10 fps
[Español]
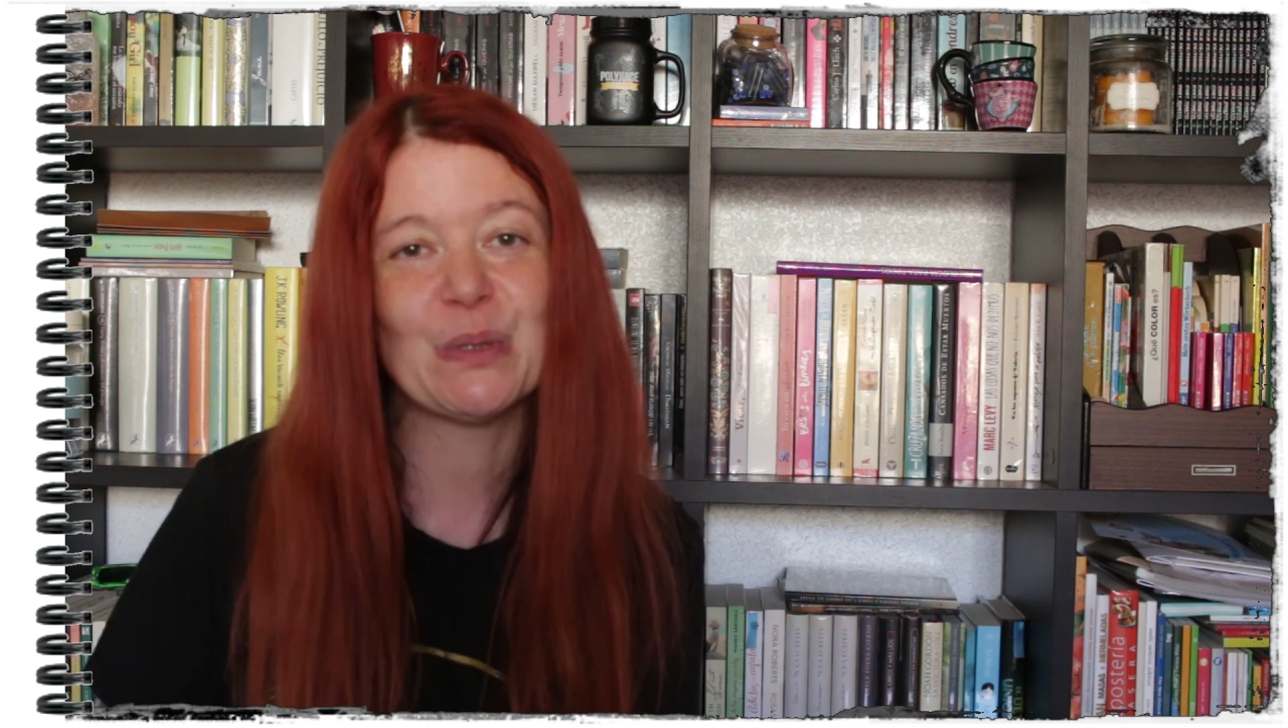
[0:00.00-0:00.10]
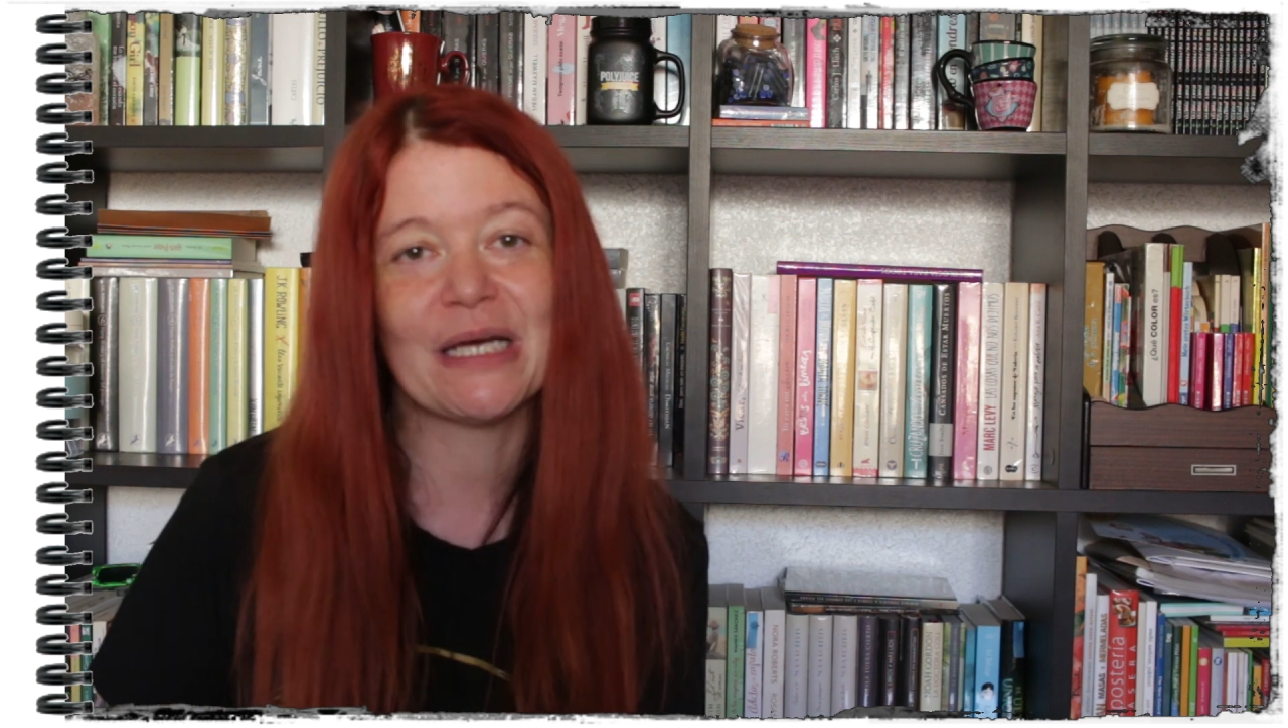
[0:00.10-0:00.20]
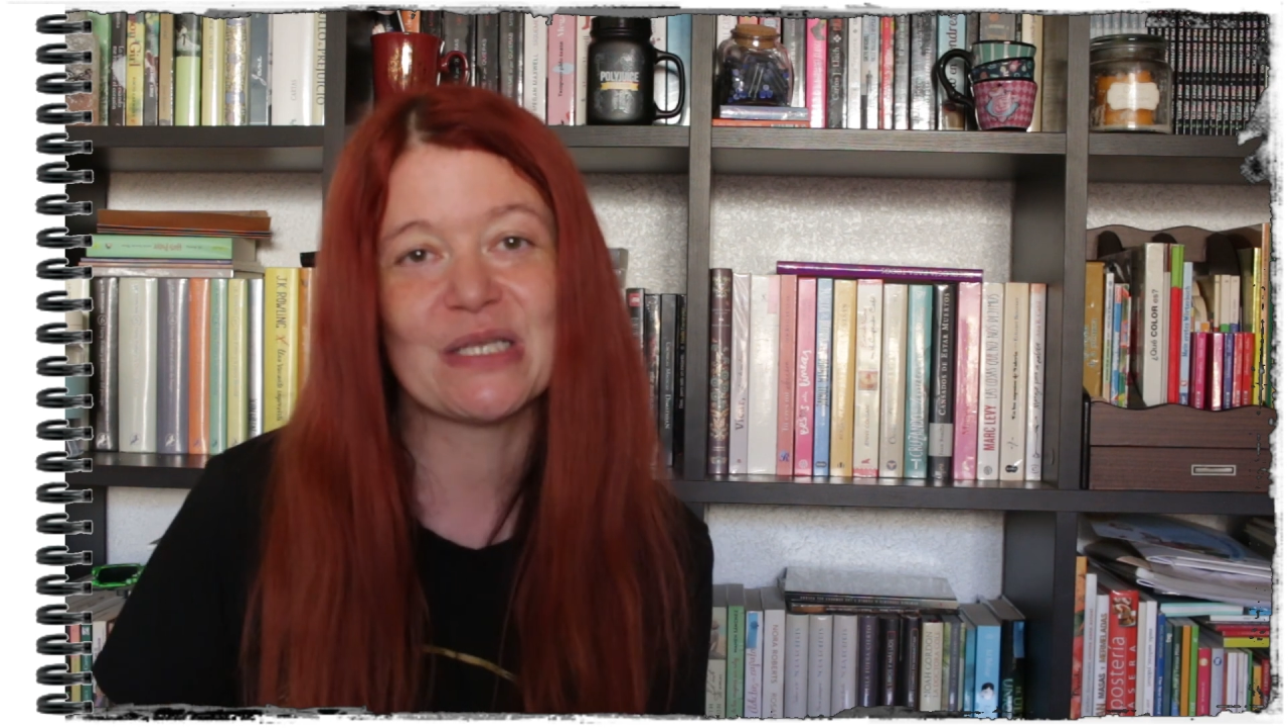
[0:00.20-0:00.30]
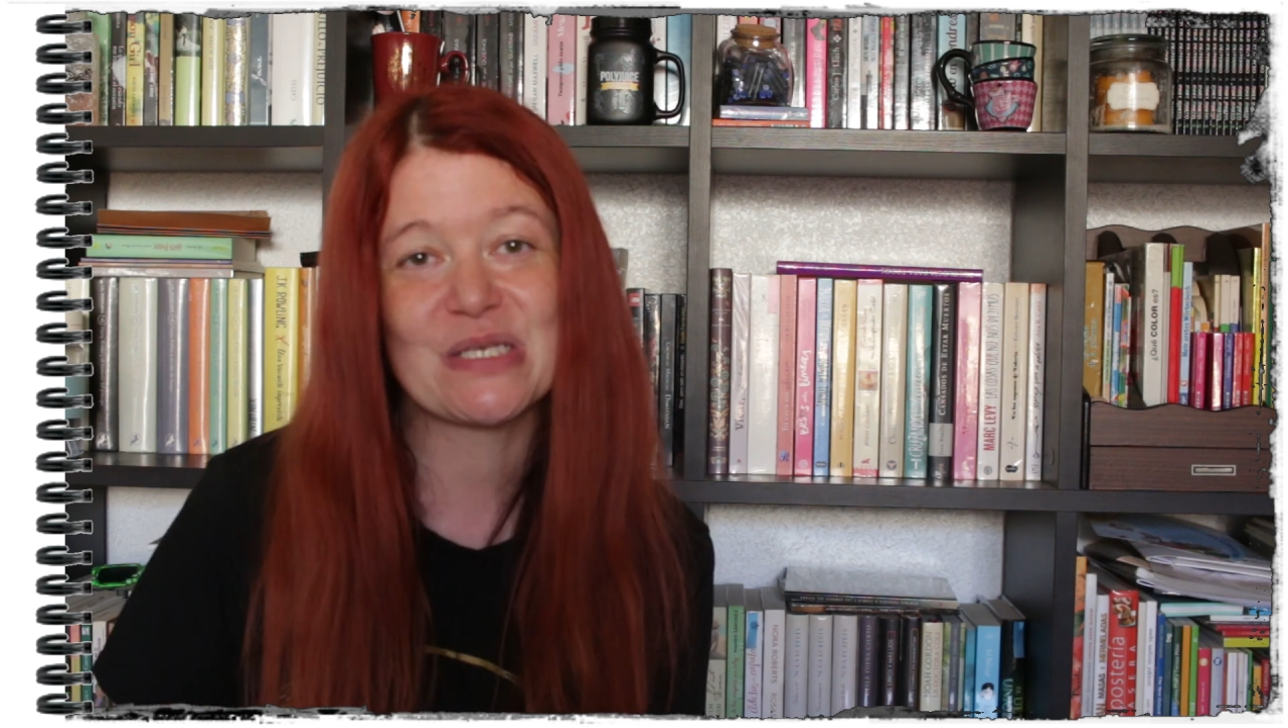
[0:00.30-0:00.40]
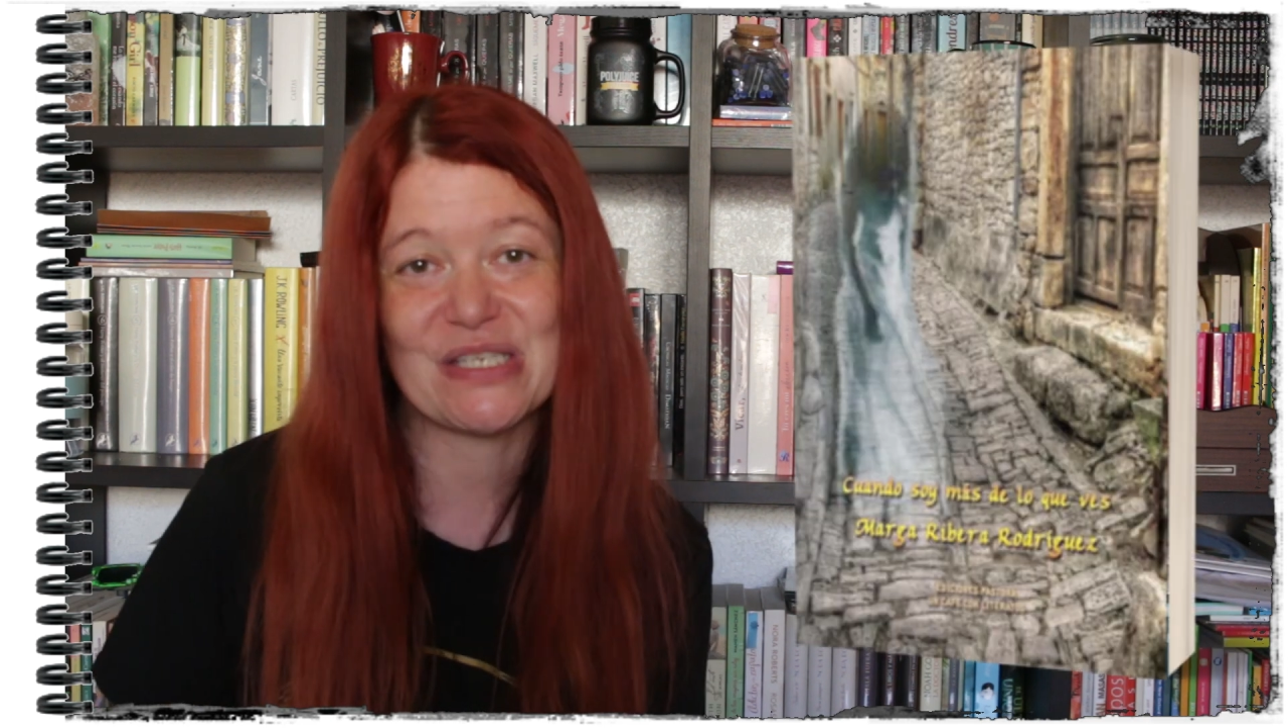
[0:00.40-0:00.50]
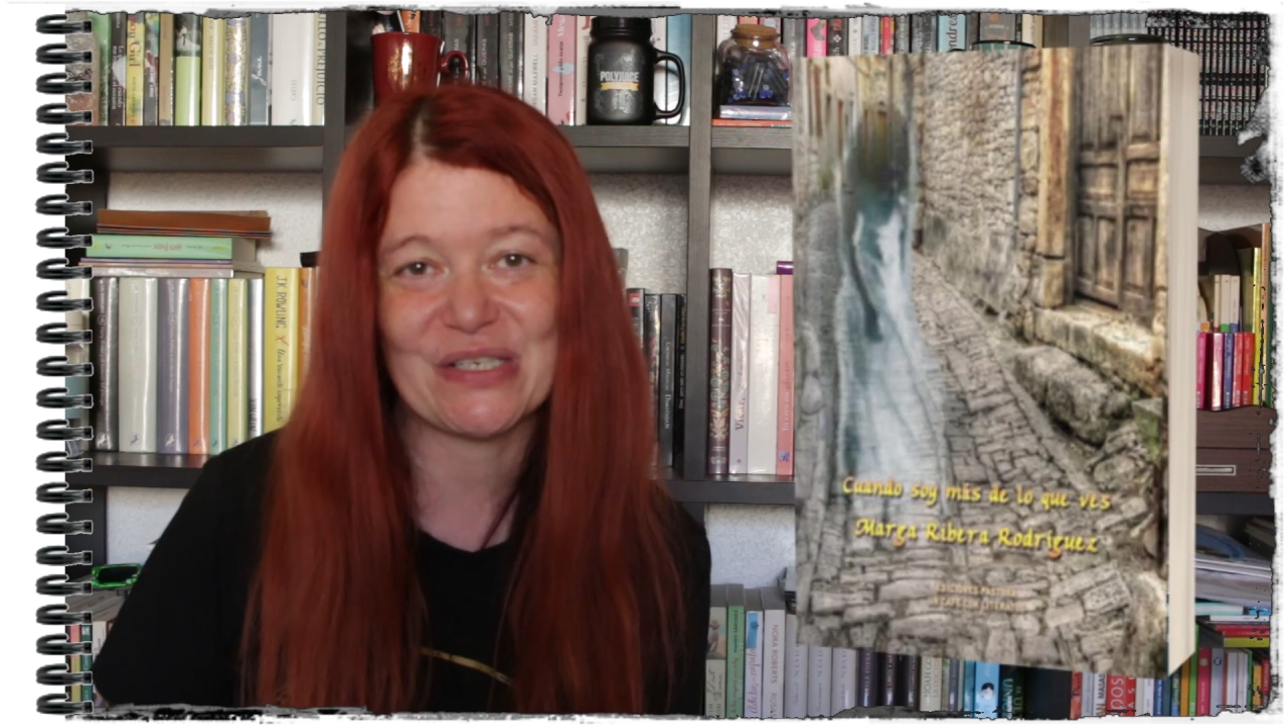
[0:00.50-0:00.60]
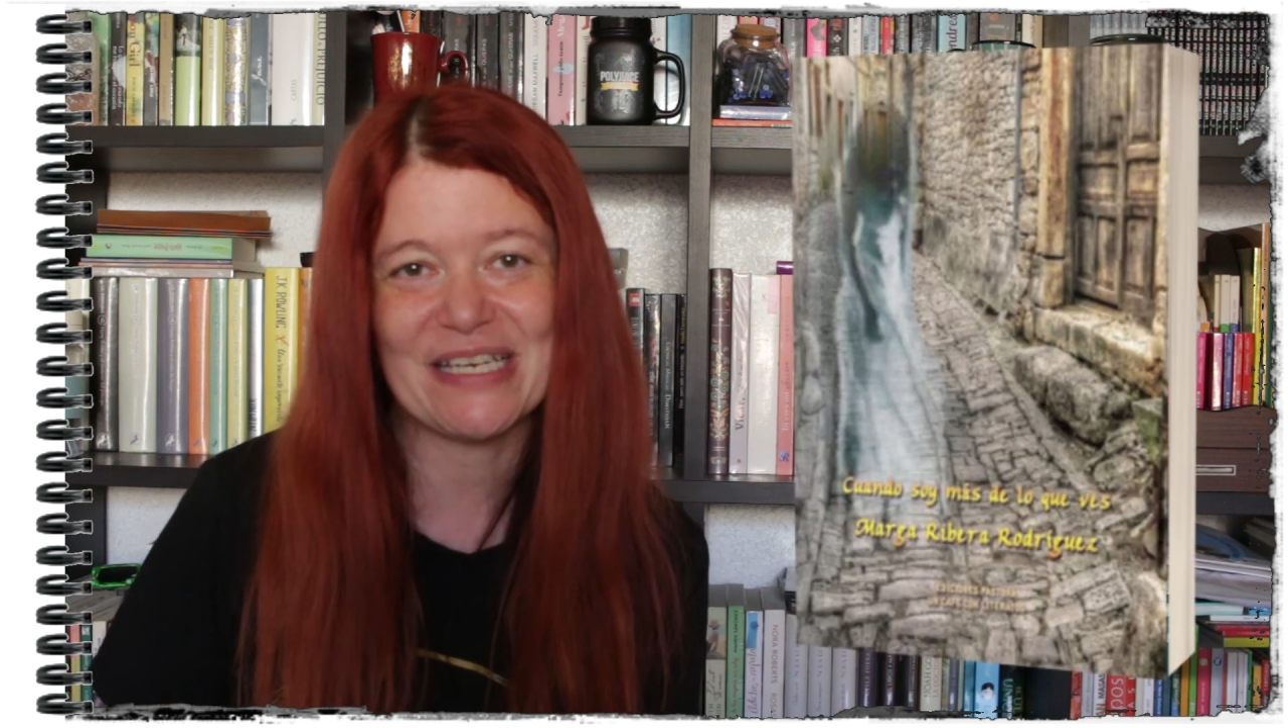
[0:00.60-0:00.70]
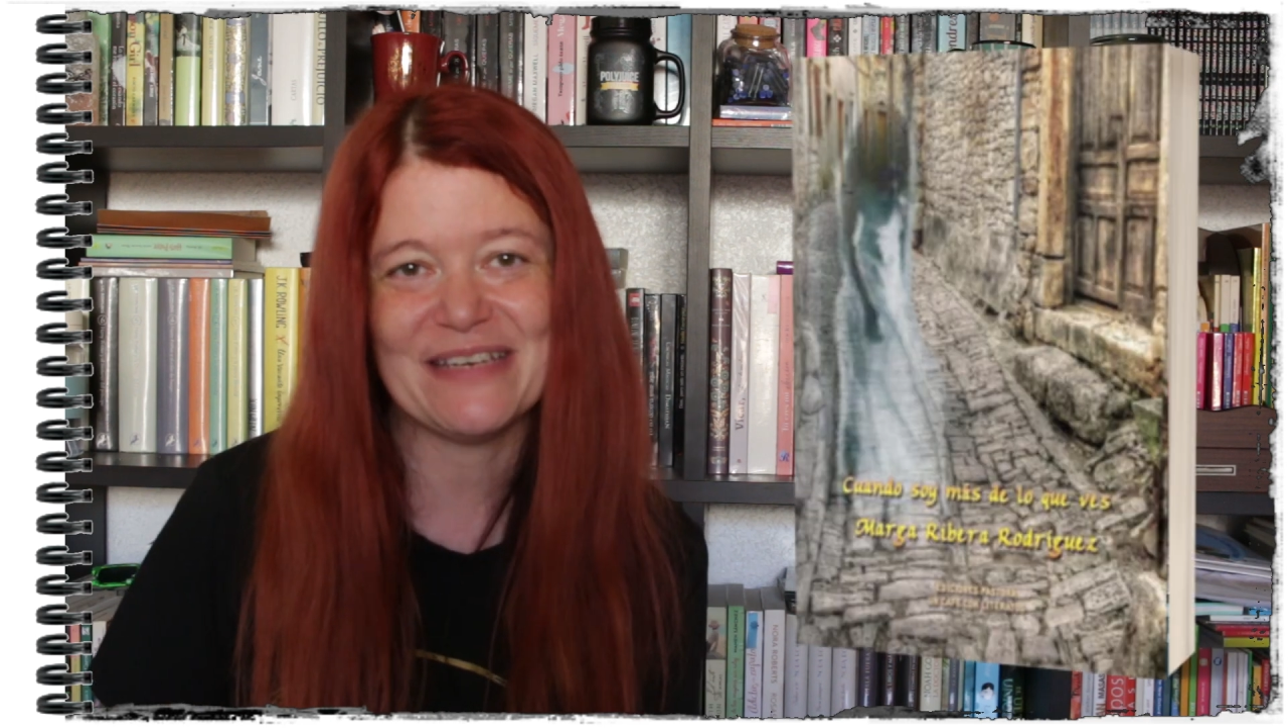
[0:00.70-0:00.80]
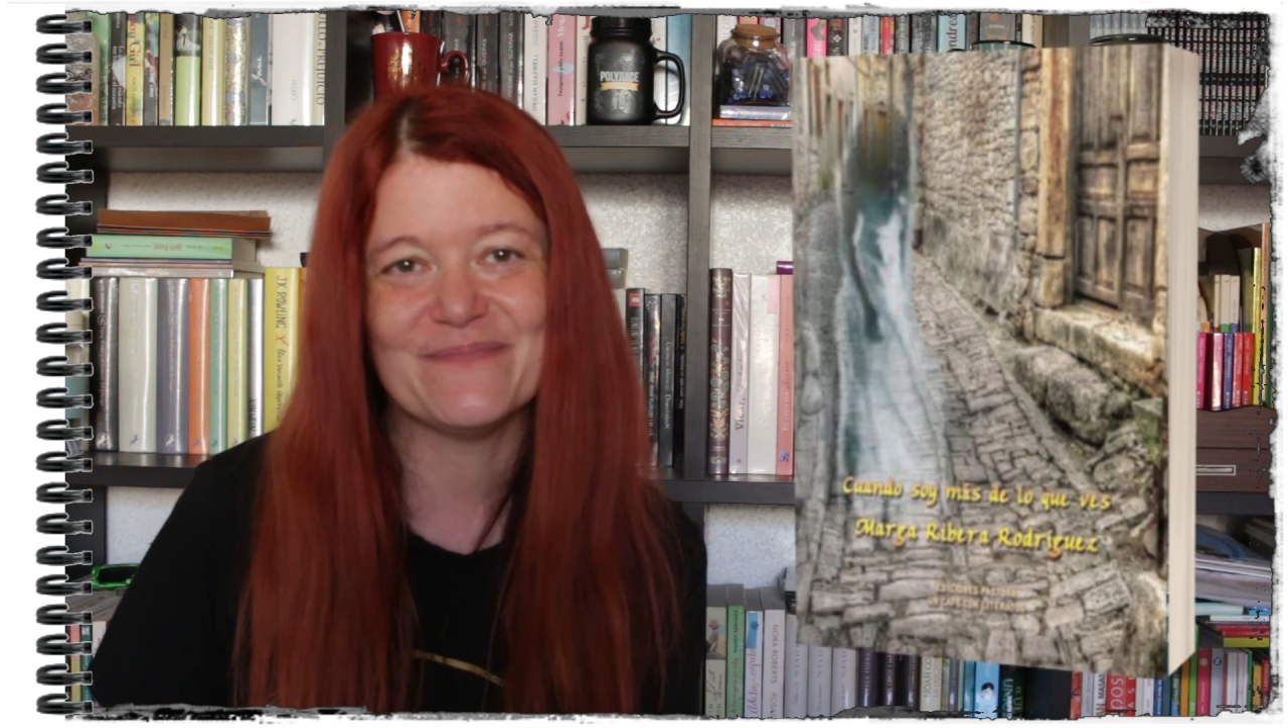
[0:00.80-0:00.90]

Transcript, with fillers: Cuando soy